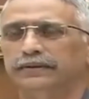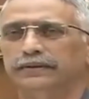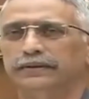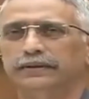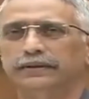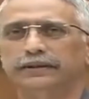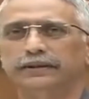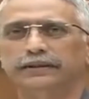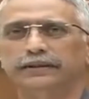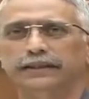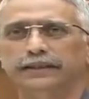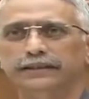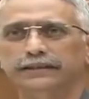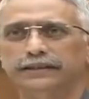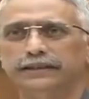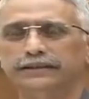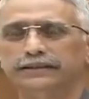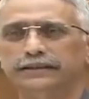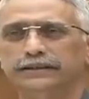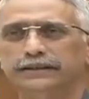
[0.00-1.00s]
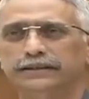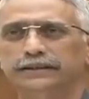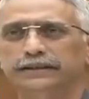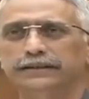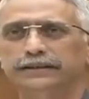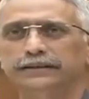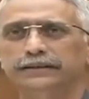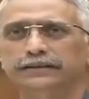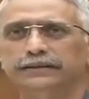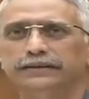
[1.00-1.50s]
और अगर नहीं जा सकते
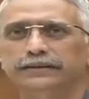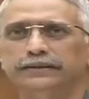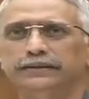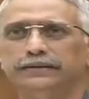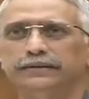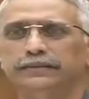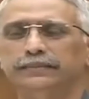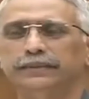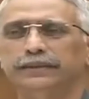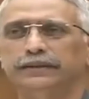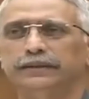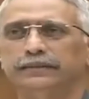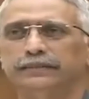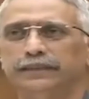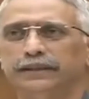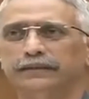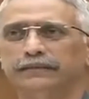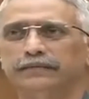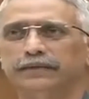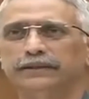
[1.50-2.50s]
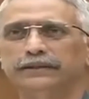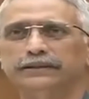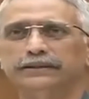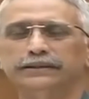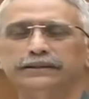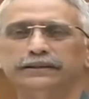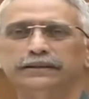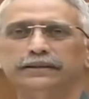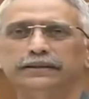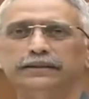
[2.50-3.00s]
तो हमने कमांड
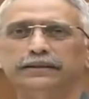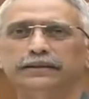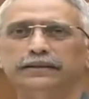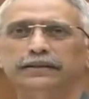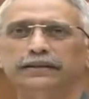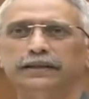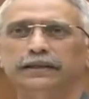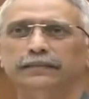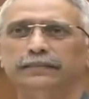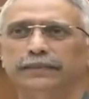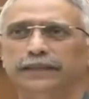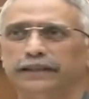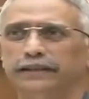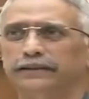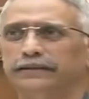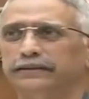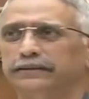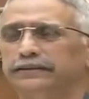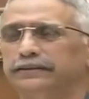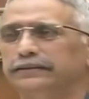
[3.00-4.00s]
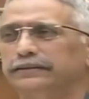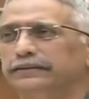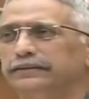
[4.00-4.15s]
वाइज हेल्पलाइन